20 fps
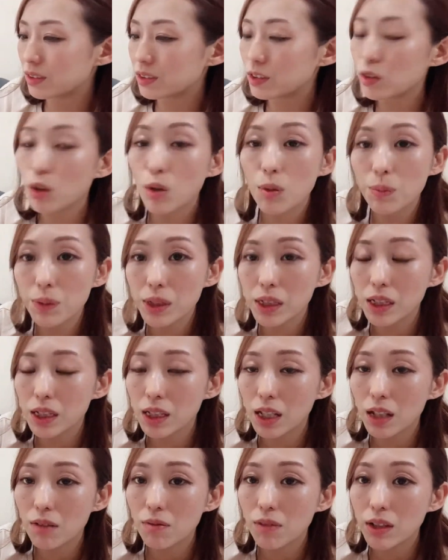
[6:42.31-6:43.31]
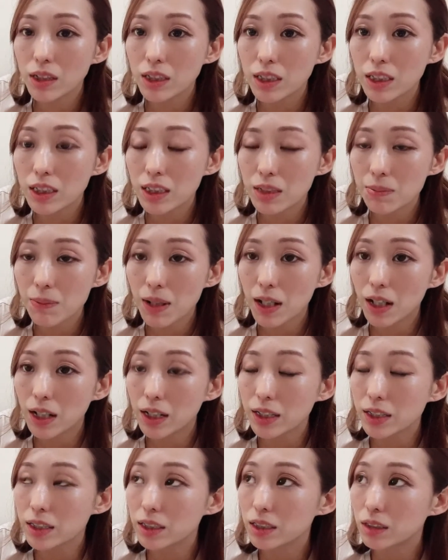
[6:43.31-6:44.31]
賞味期限は今か
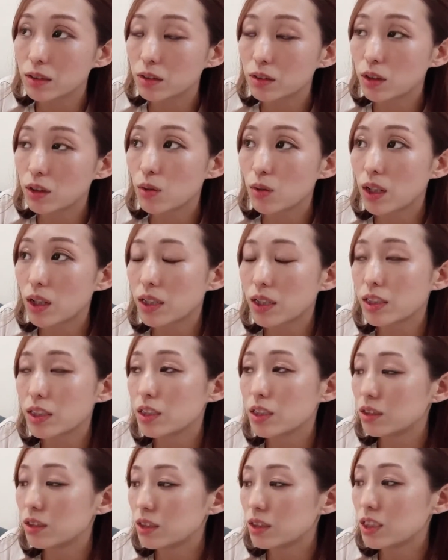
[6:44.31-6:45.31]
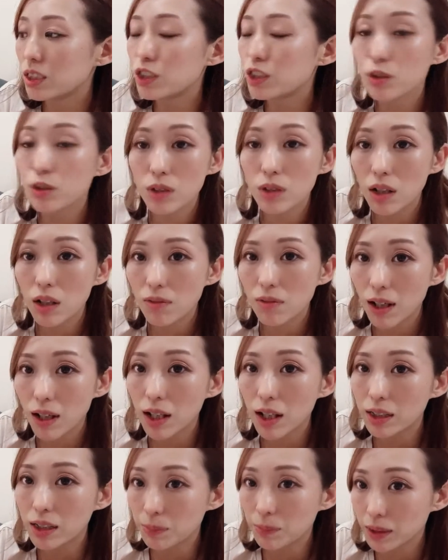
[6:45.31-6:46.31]
ら今日から 2, 2週間は
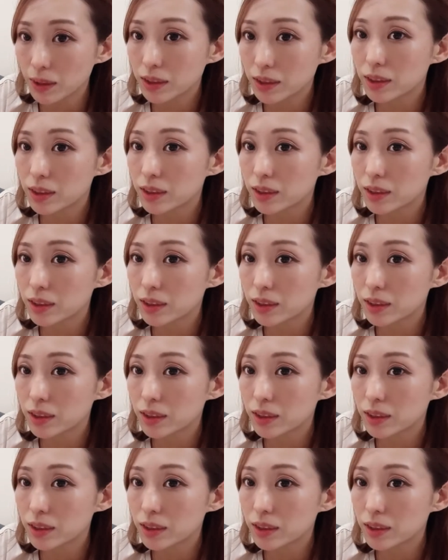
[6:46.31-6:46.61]
あります